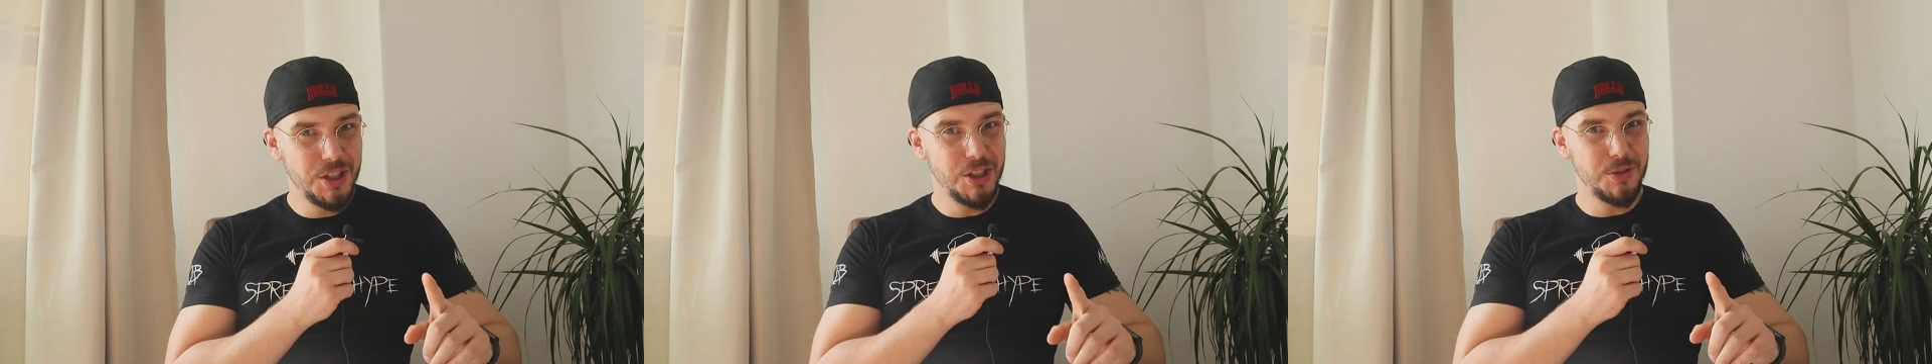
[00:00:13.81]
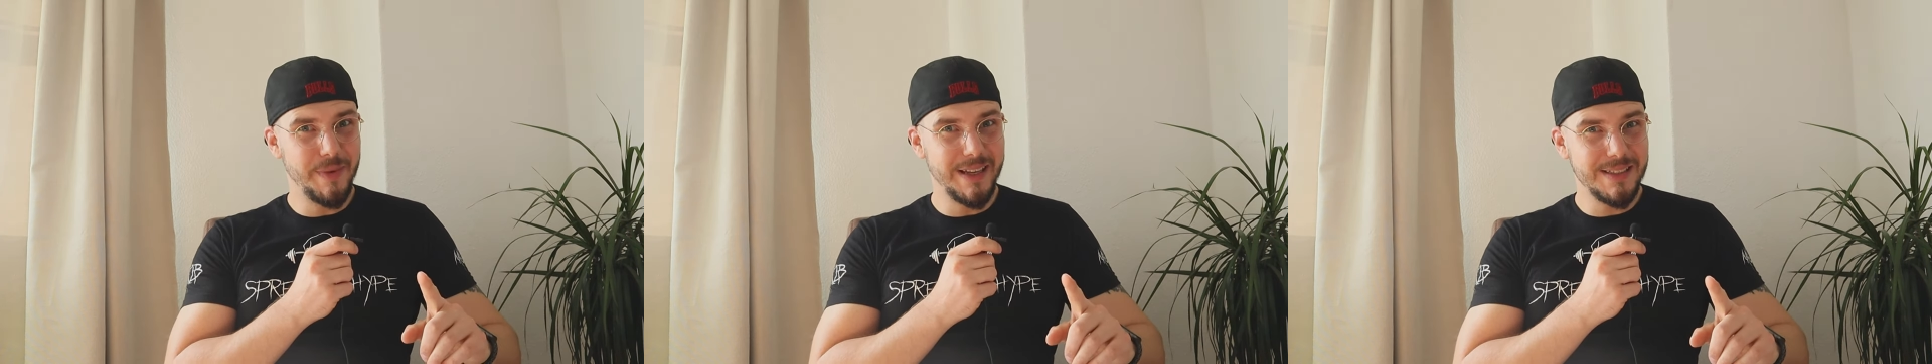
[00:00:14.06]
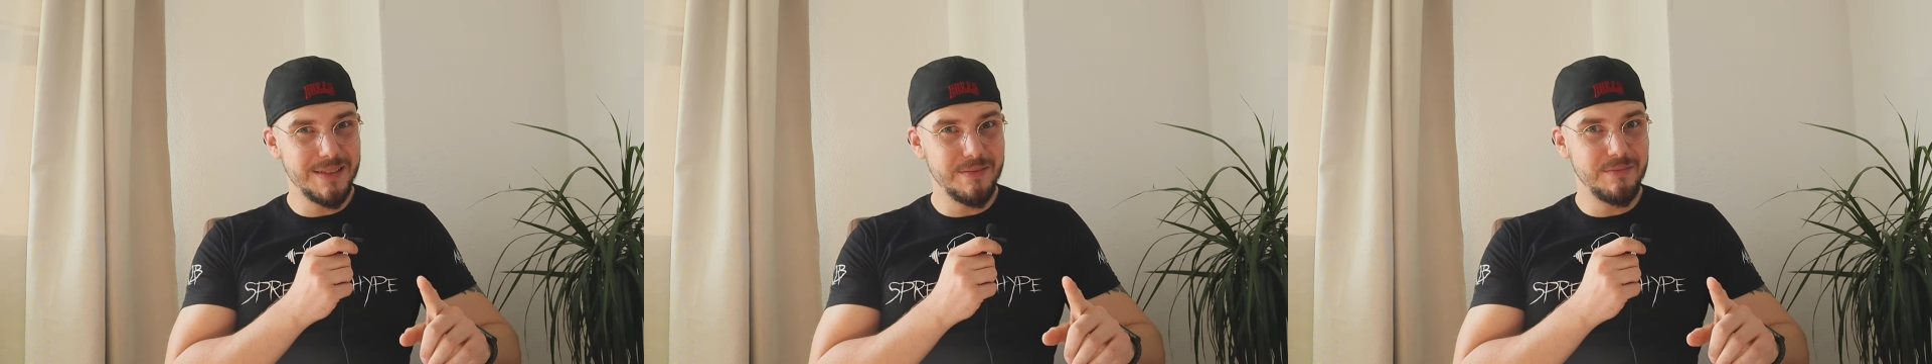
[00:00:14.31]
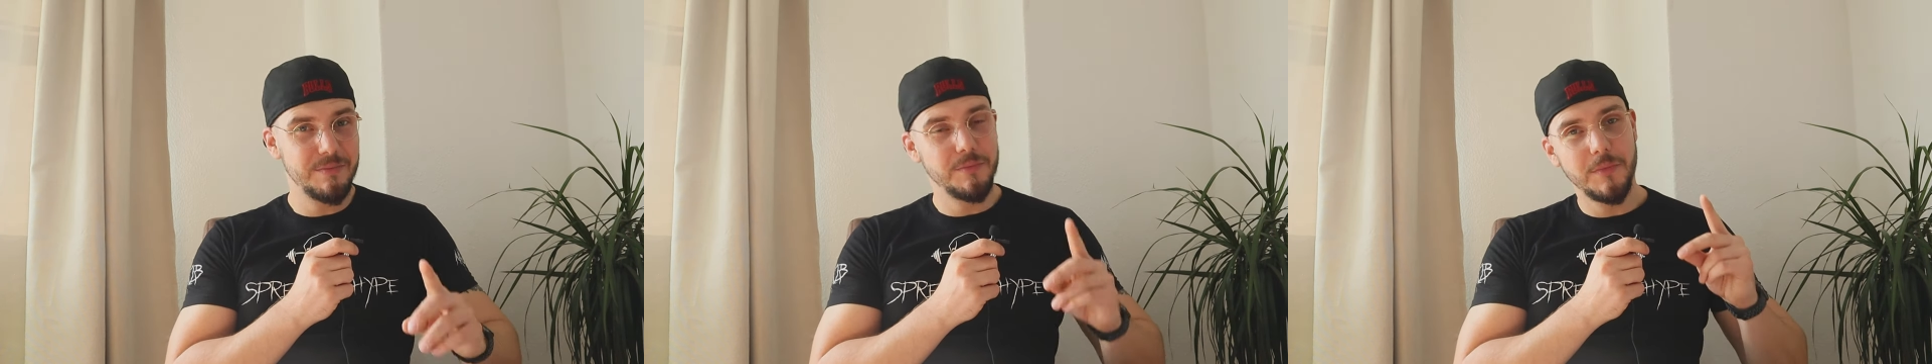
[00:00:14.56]

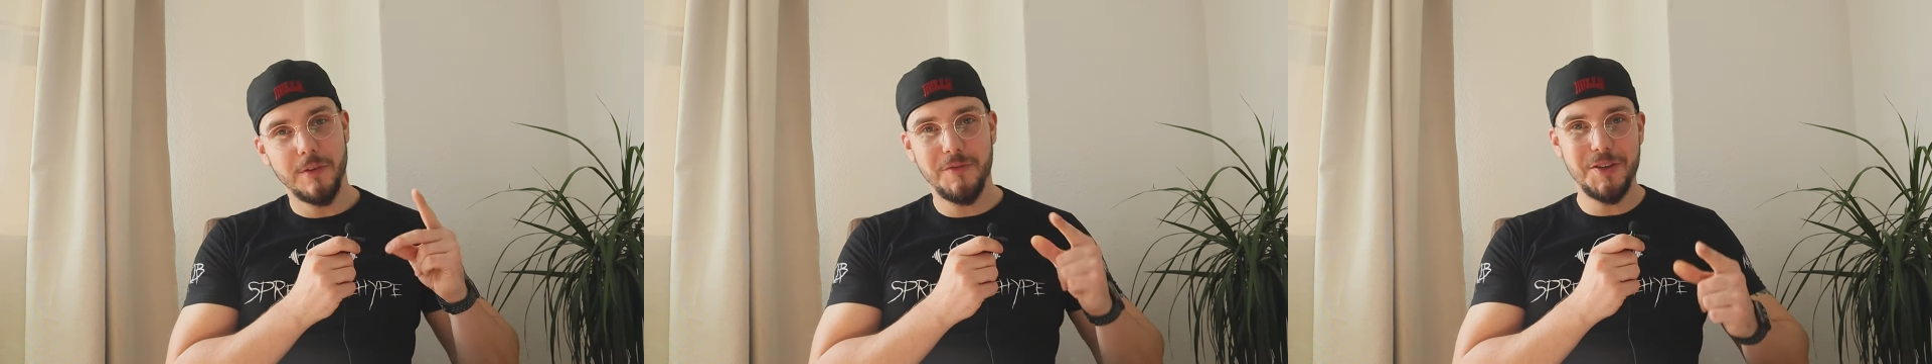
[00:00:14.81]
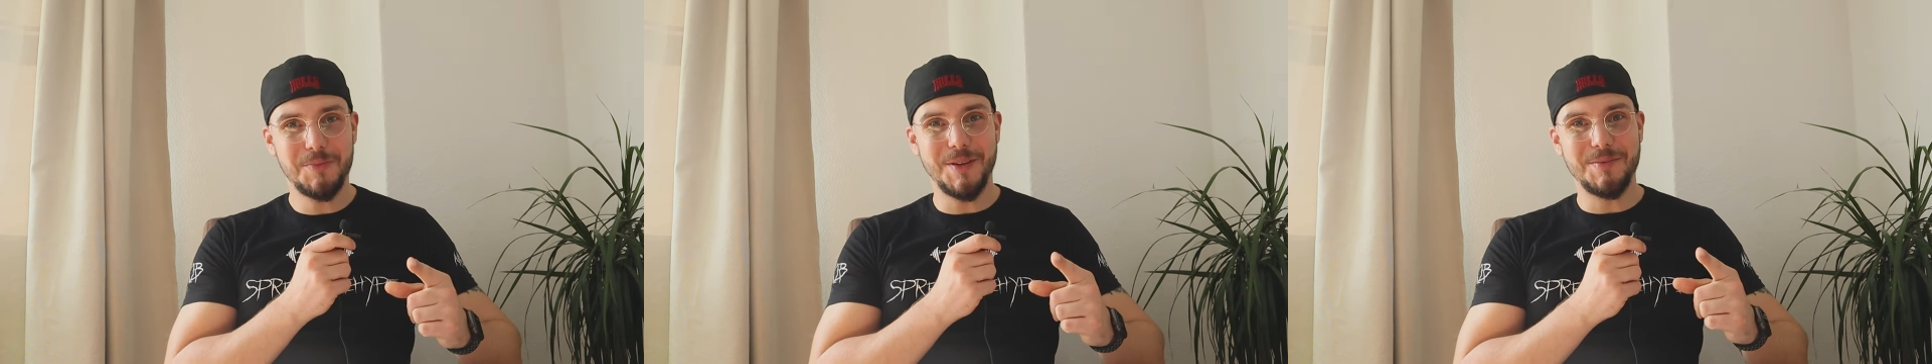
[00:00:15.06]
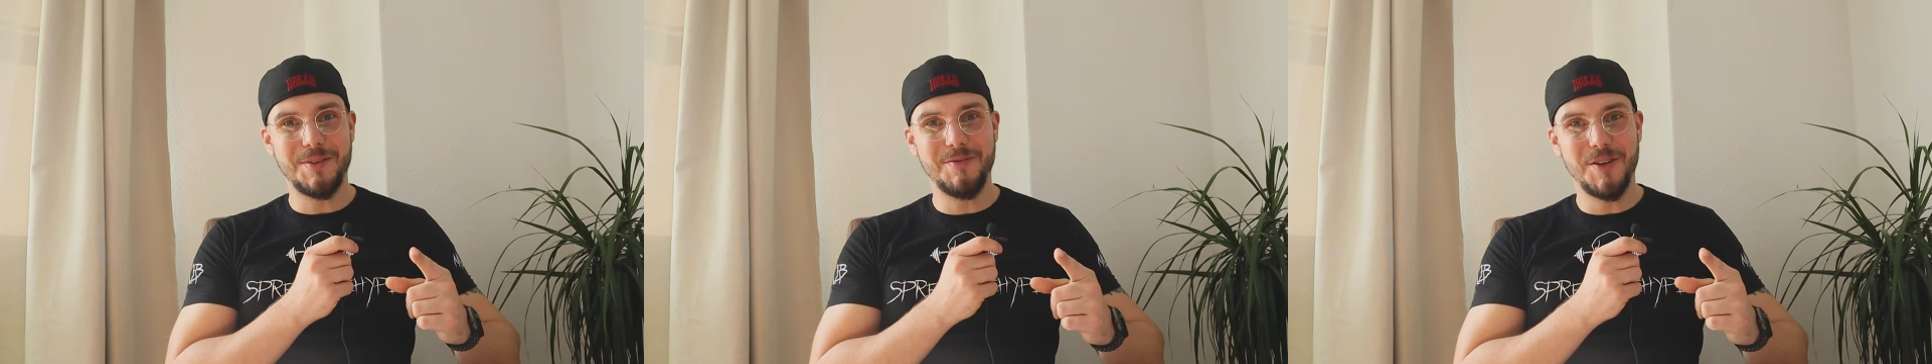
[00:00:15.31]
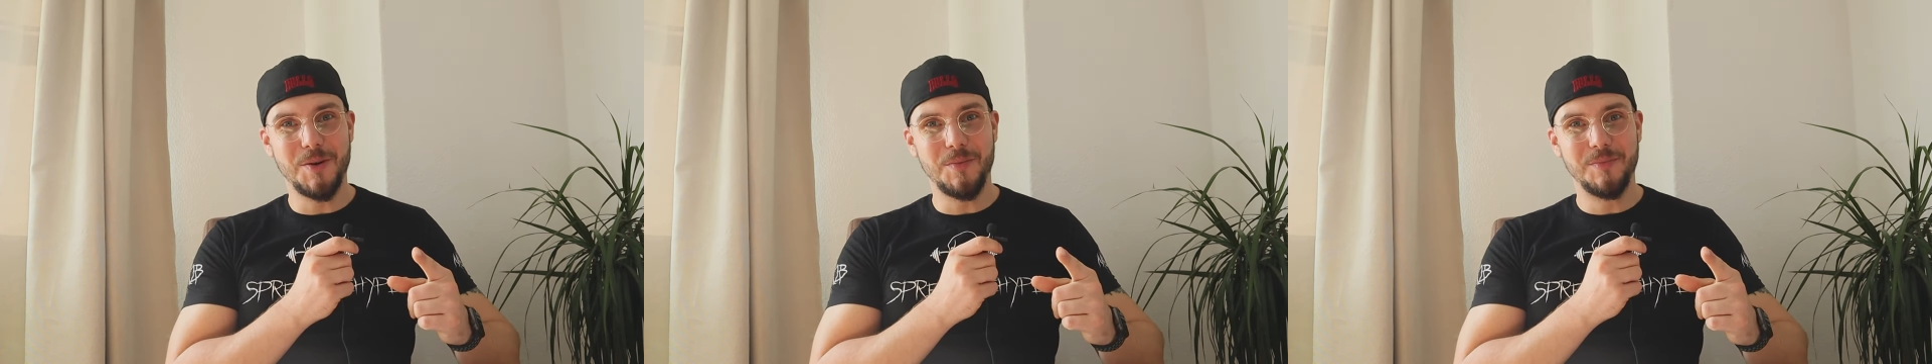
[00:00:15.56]
Knieschmerzen. Viel Spaß mit dem
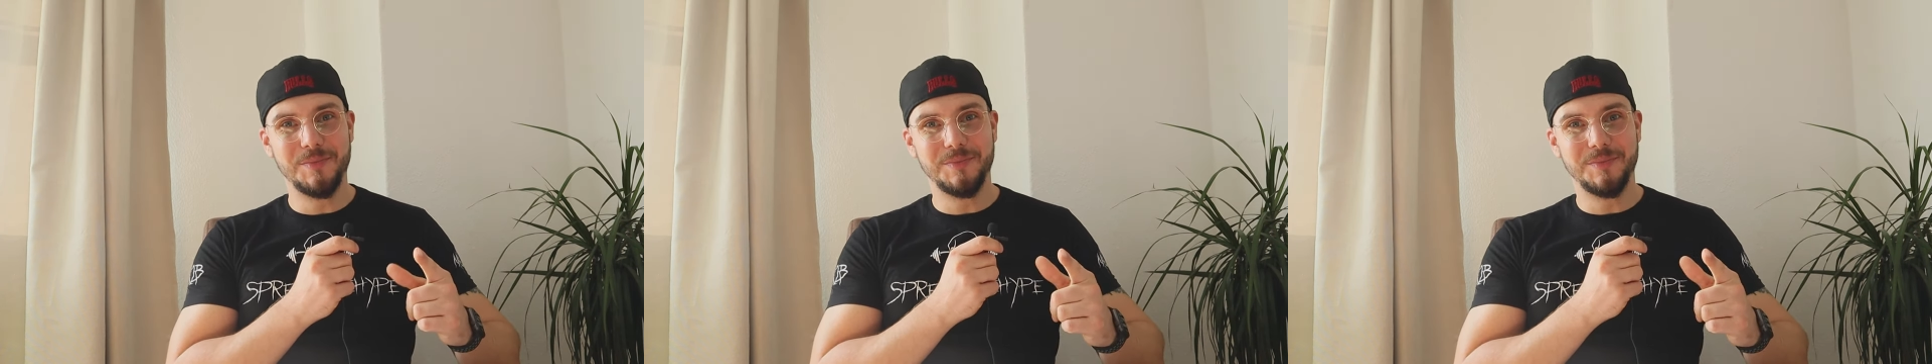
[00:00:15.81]
Video.